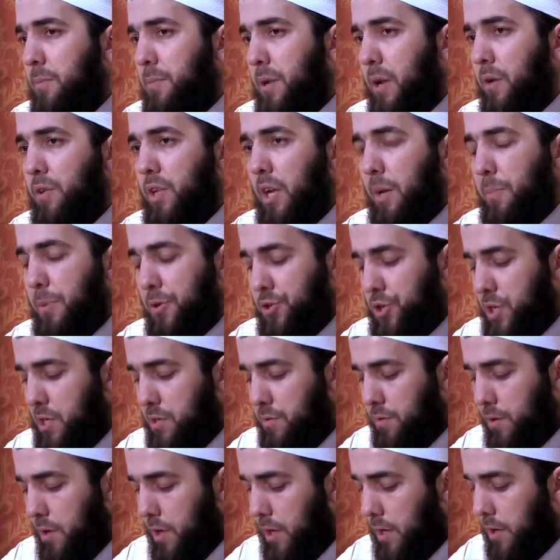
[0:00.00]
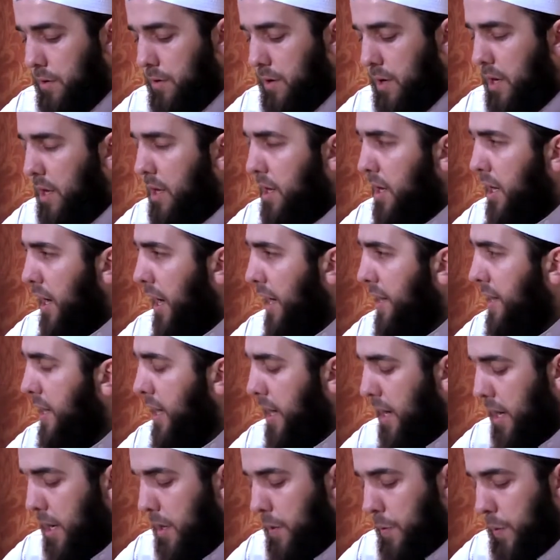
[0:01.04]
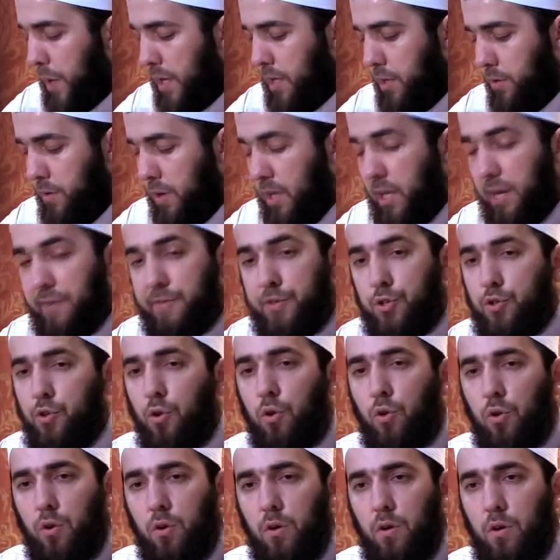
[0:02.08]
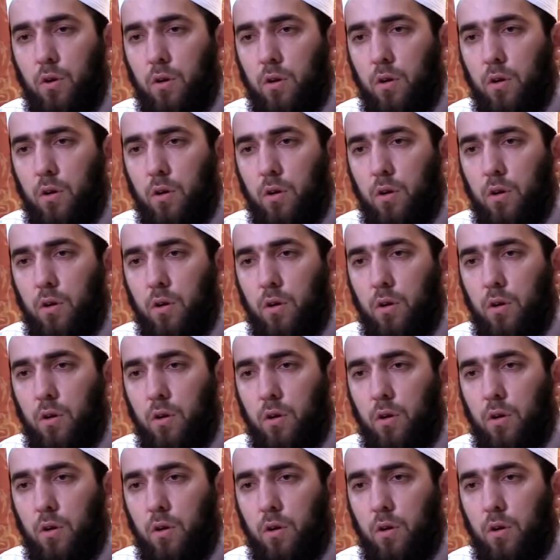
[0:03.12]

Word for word: праведных предшественников, она охватывала все,